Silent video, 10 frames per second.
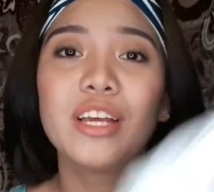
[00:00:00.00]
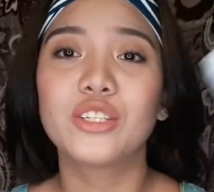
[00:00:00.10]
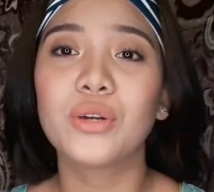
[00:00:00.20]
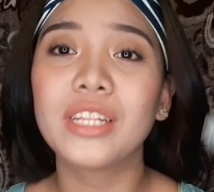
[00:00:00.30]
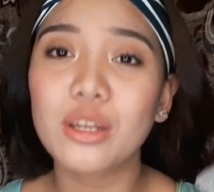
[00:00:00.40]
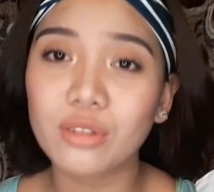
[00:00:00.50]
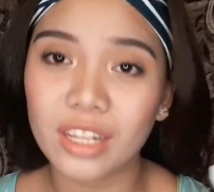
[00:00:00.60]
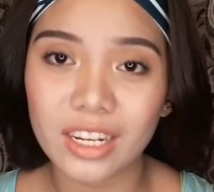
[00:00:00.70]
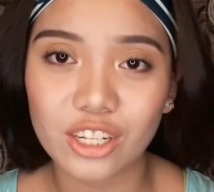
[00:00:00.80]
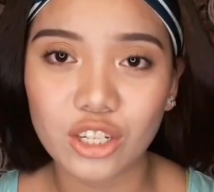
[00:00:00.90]
So hindi ko
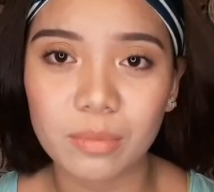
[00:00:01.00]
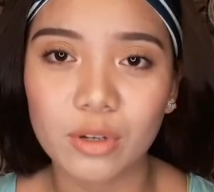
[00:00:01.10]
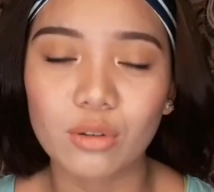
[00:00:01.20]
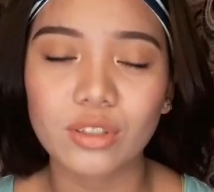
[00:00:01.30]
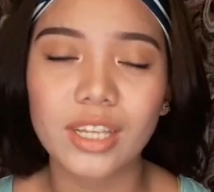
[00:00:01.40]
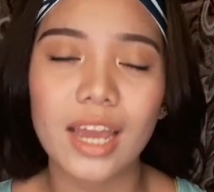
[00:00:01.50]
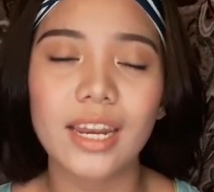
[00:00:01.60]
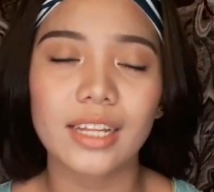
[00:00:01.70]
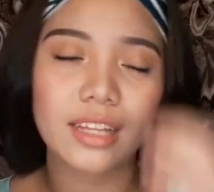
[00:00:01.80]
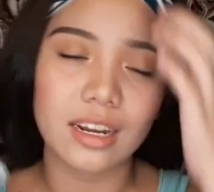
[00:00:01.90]
talaga siya
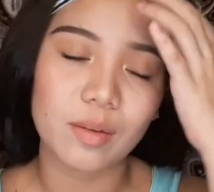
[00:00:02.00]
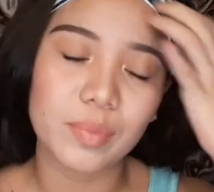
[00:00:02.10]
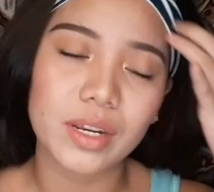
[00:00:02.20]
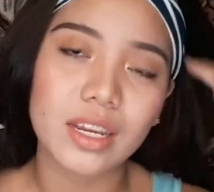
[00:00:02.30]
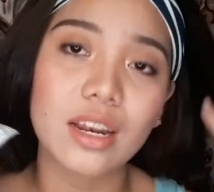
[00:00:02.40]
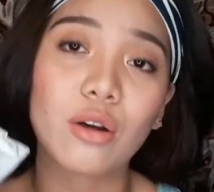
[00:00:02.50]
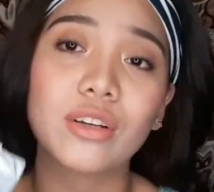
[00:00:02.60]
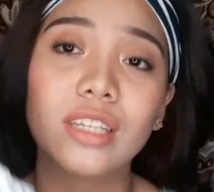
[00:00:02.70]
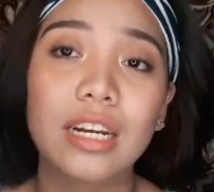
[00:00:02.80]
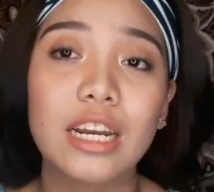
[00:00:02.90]
minuksan at talagang pinigilan ko
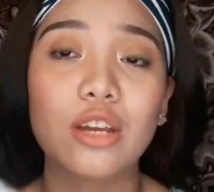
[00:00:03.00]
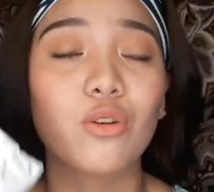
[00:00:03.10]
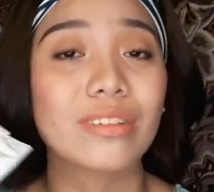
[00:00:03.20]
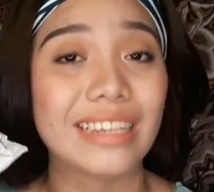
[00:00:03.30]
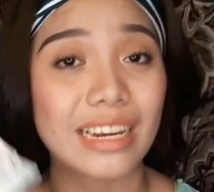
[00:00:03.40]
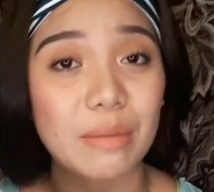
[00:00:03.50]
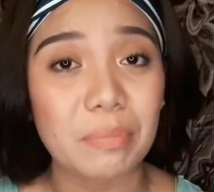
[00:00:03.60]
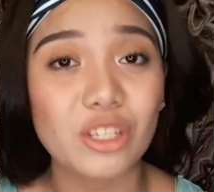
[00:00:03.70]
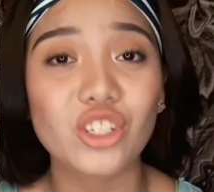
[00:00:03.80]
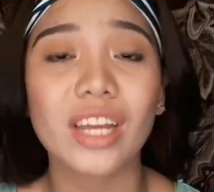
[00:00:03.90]
yung sarili kong
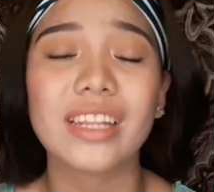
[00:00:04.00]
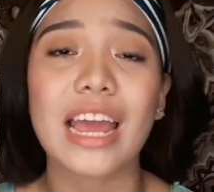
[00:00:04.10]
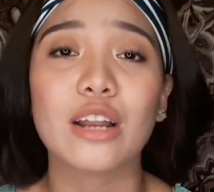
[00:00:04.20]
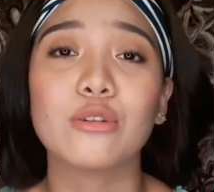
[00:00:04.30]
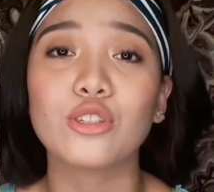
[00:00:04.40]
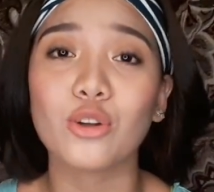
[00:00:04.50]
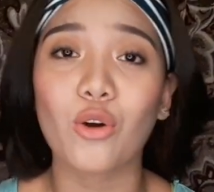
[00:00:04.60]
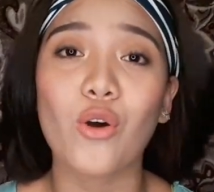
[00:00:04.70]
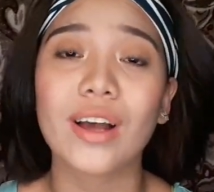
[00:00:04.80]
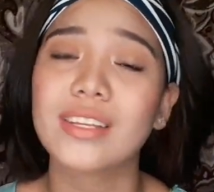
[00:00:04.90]
silipin siya dahil gusto
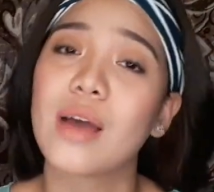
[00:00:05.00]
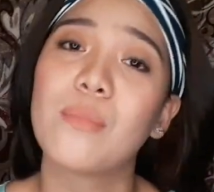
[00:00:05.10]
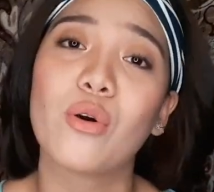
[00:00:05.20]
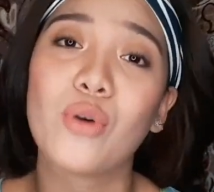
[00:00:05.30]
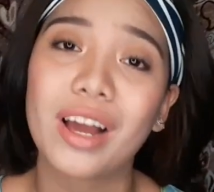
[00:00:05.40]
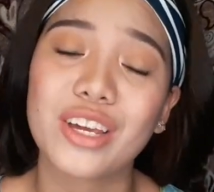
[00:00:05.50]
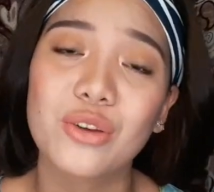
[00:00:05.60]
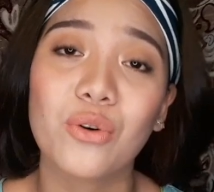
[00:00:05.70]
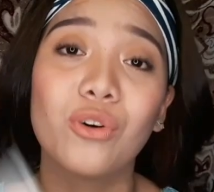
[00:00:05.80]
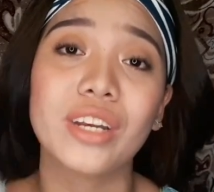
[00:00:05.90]
ko kasama ko
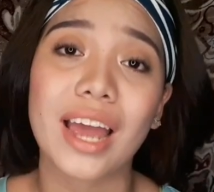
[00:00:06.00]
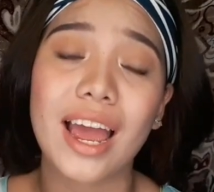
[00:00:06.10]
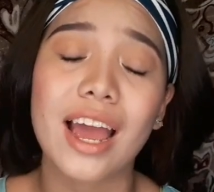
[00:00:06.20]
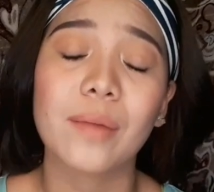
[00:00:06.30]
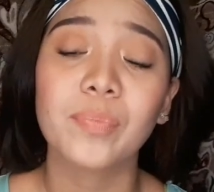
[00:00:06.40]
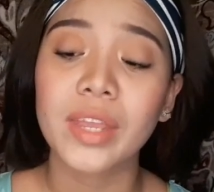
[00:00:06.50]
kayo na